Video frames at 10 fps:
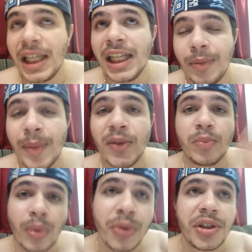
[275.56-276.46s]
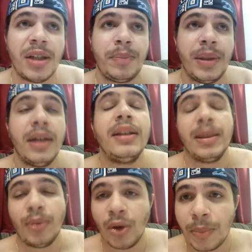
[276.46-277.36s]
equipamentos bons de GP.
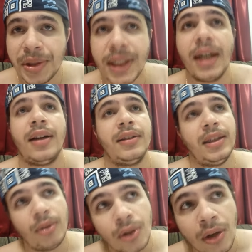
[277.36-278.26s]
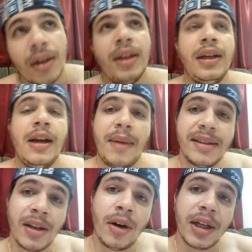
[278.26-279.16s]
Demorou para chegar, demorou.
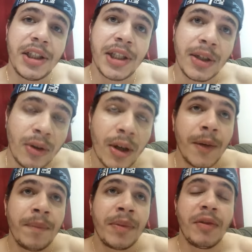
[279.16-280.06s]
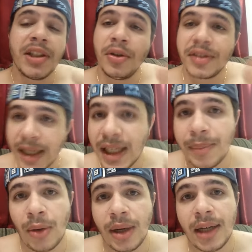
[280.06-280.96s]
Mas agora que chegou, você consegue
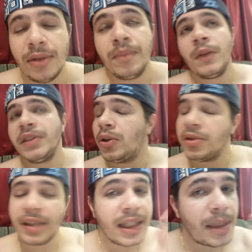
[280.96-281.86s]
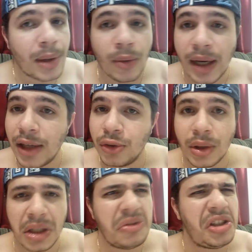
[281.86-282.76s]
quebrar um galho. Você consegue quebrar um galho
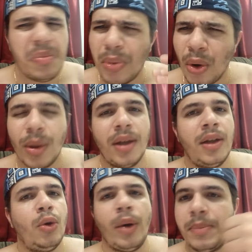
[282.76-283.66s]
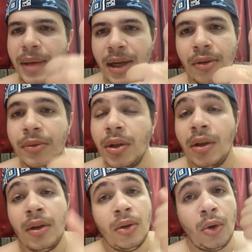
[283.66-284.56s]
jogando de boa com a Embel,
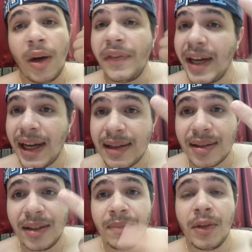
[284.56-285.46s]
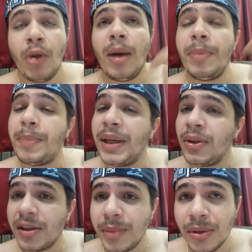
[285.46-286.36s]
com a Veresk, com a
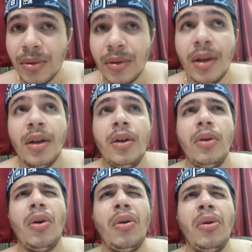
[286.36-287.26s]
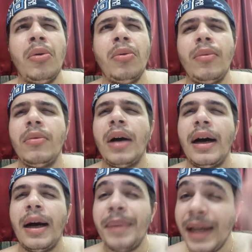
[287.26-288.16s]
PP2000, com
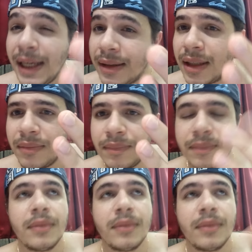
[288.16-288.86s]
a Beretta,